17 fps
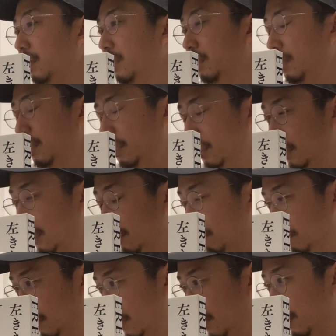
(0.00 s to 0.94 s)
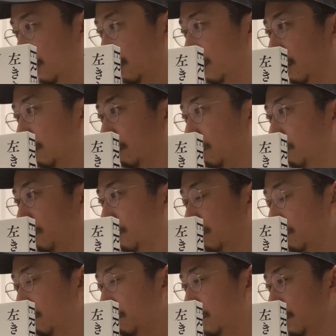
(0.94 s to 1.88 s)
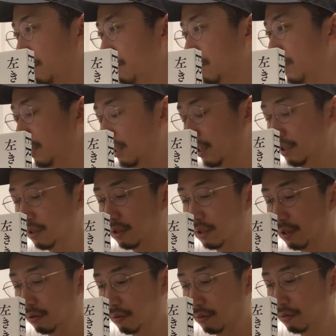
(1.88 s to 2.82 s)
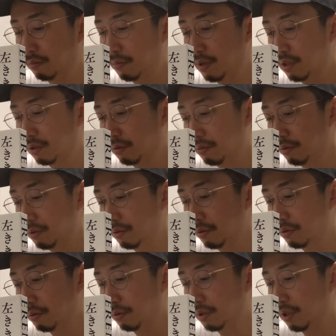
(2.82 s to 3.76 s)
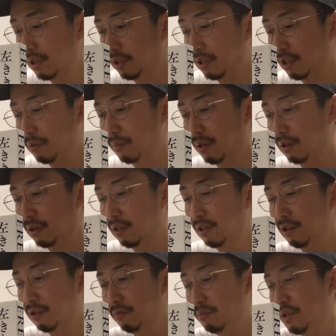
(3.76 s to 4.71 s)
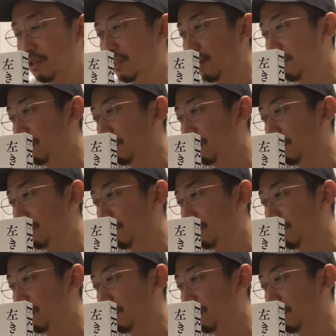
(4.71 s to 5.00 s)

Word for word: できたので、あの、もちろんゼロじゃないんですけど、まあそういう条件で今、店